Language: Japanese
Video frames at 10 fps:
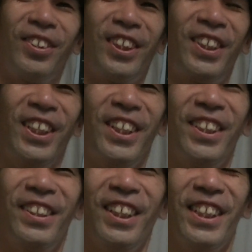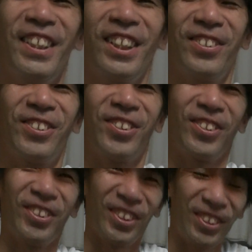う着てないかのご
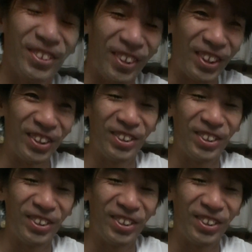とくっていうのは言